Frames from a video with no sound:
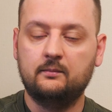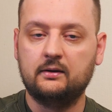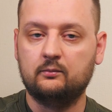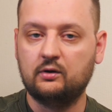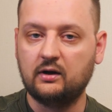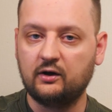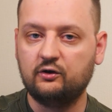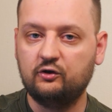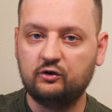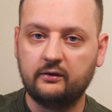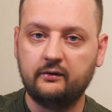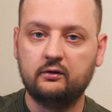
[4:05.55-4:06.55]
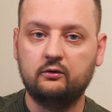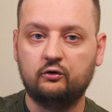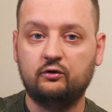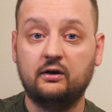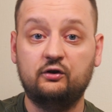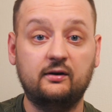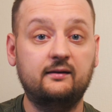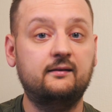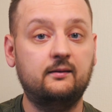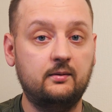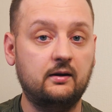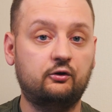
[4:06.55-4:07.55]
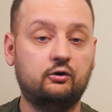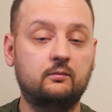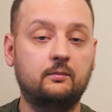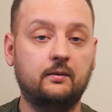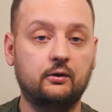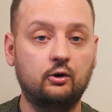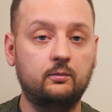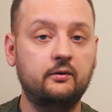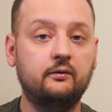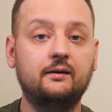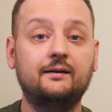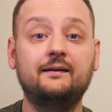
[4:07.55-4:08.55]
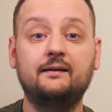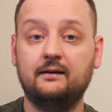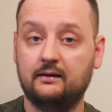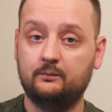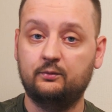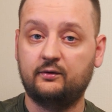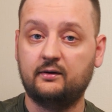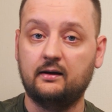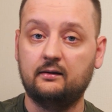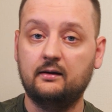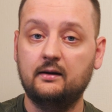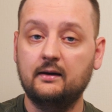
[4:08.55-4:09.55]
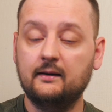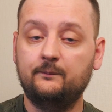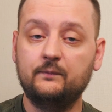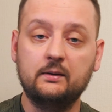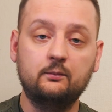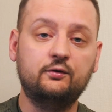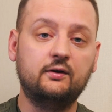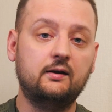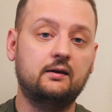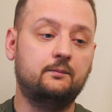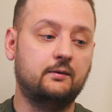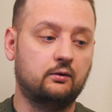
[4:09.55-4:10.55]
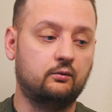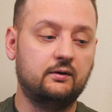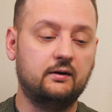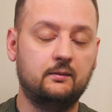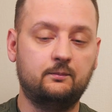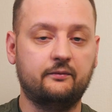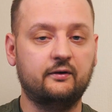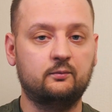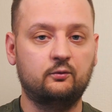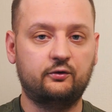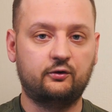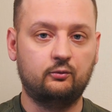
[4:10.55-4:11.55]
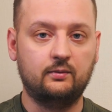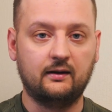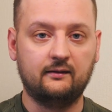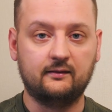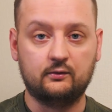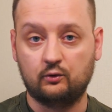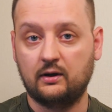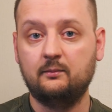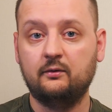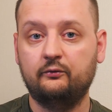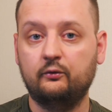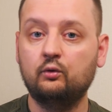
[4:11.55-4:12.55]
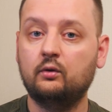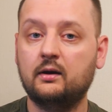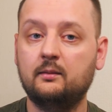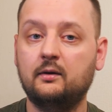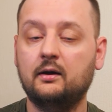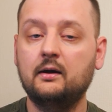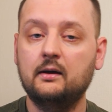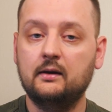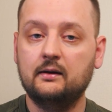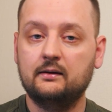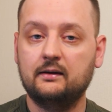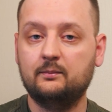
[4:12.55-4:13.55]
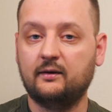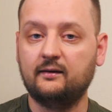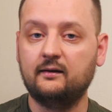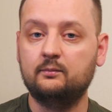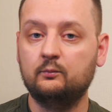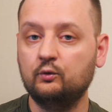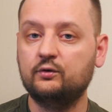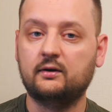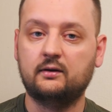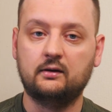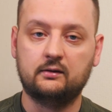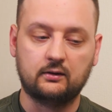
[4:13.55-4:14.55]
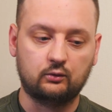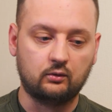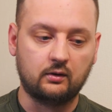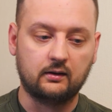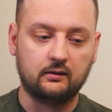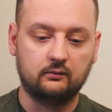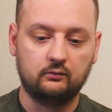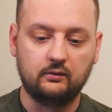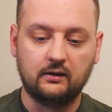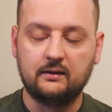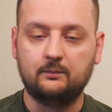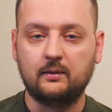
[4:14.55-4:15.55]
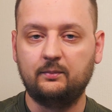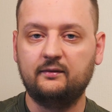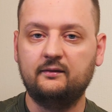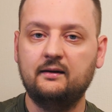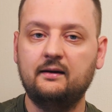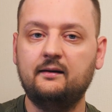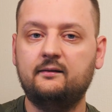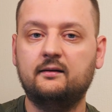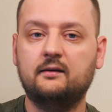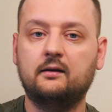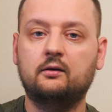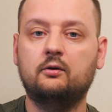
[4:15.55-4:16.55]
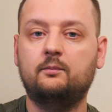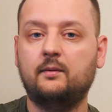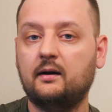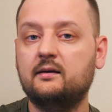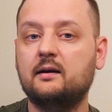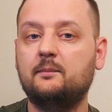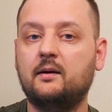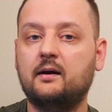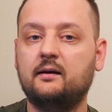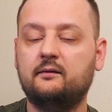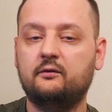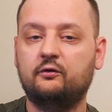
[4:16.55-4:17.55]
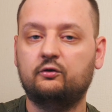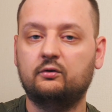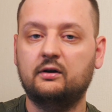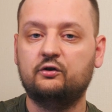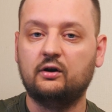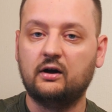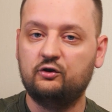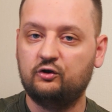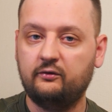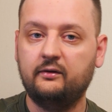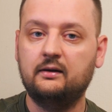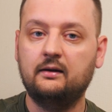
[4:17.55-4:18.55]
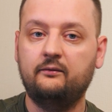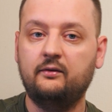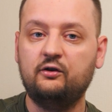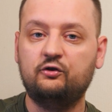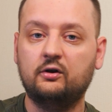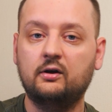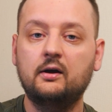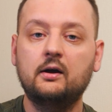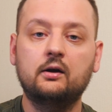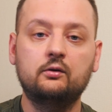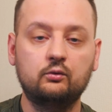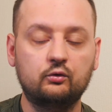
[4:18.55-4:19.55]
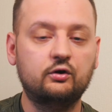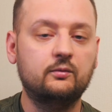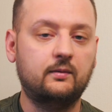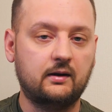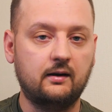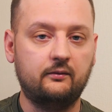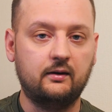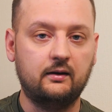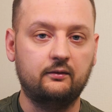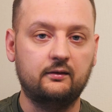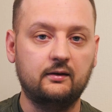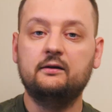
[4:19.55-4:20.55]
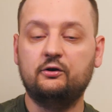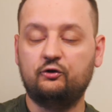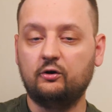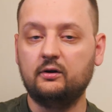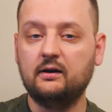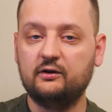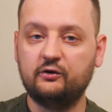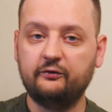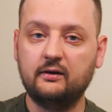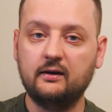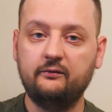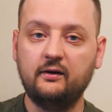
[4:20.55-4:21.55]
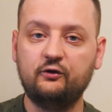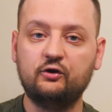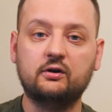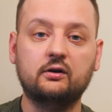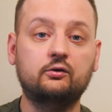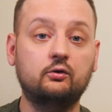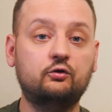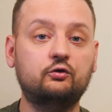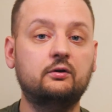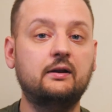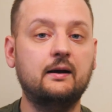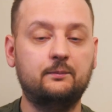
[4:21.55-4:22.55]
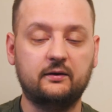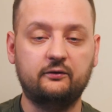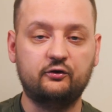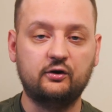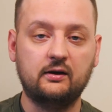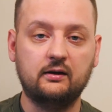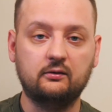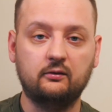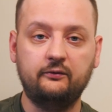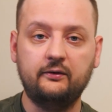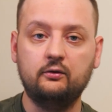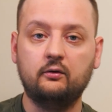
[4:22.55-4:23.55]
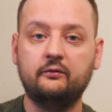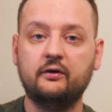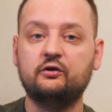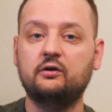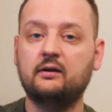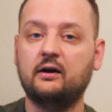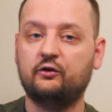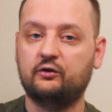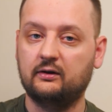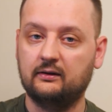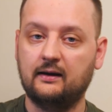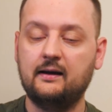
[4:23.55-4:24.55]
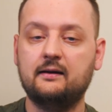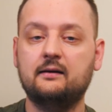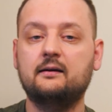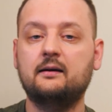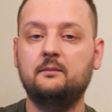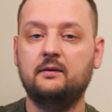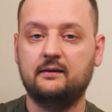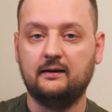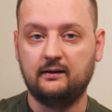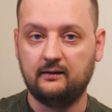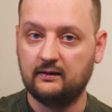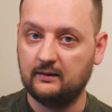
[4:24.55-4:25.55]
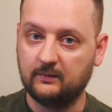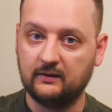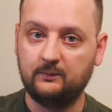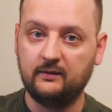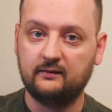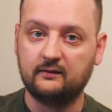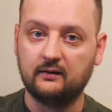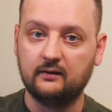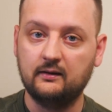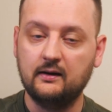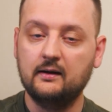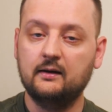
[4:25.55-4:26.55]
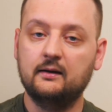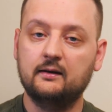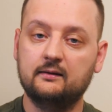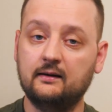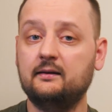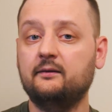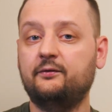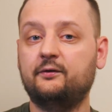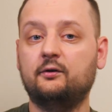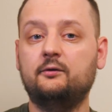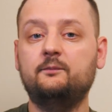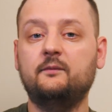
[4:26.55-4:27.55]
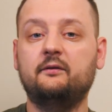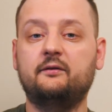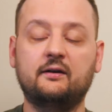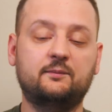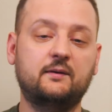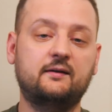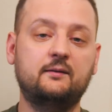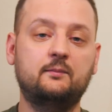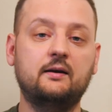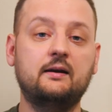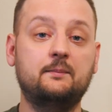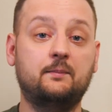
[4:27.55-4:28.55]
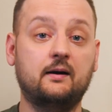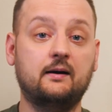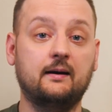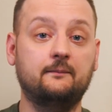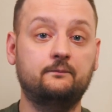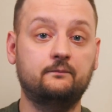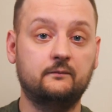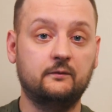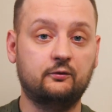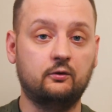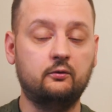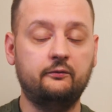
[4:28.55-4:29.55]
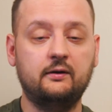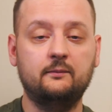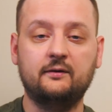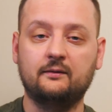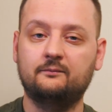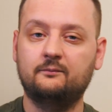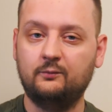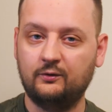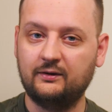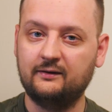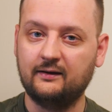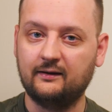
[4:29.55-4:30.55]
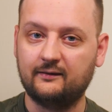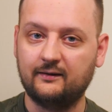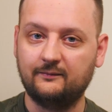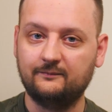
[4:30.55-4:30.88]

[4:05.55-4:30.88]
Поэтому каждый человек должен начать с себя, чтобы подобного не допускать. Не мусорить на природе и по возможности убирать за другими двуногими. Не бросать мусор на тротуары. Ну, это прописные истины, но практика показывает, что даже очевидные вещи нужно проговаривать. Еще одна очевидная вещь – это то, что для продвижения этого видео важен каждый лайк, комментарий и подписка. На этом все. Всем спасибо и пока. Скоро увидимся. Будет интересно.